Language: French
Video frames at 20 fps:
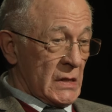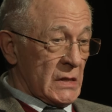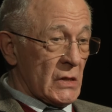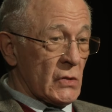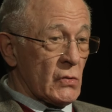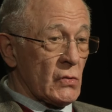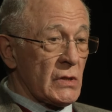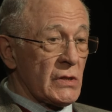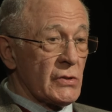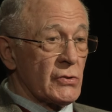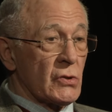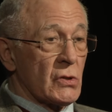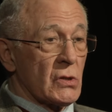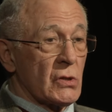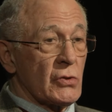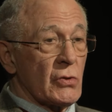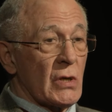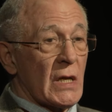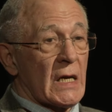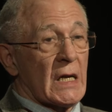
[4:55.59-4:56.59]
Il y a eu
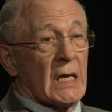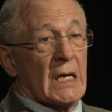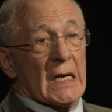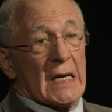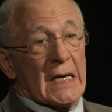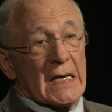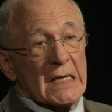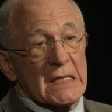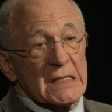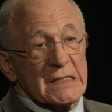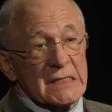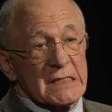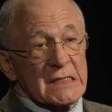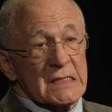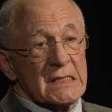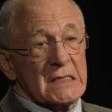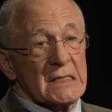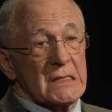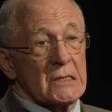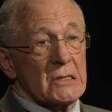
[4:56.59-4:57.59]
l'idole de la
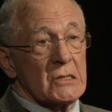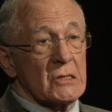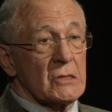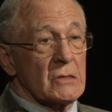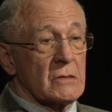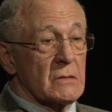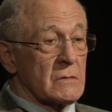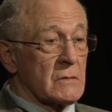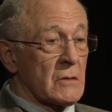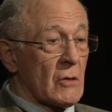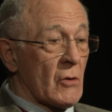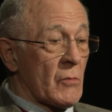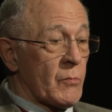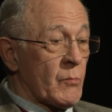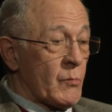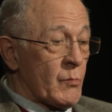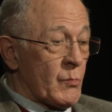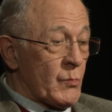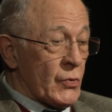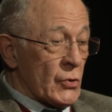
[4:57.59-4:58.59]
classe. alors,
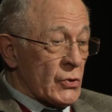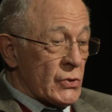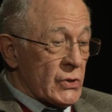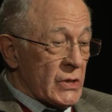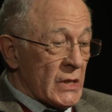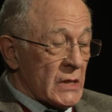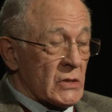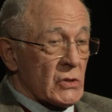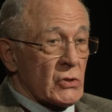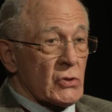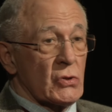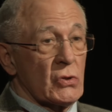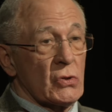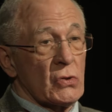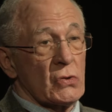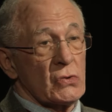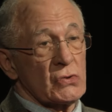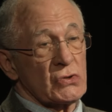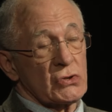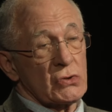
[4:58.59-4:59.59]

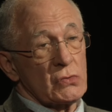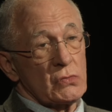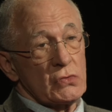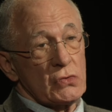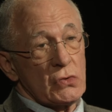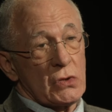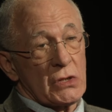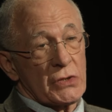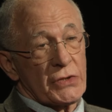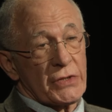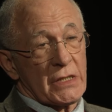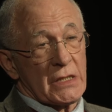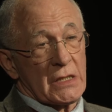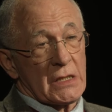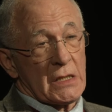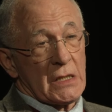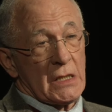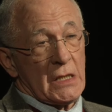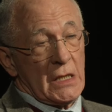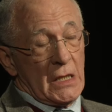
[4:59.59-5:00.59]
peut-être sommes-nous en
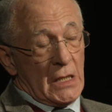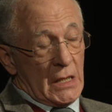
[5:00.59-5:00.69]
train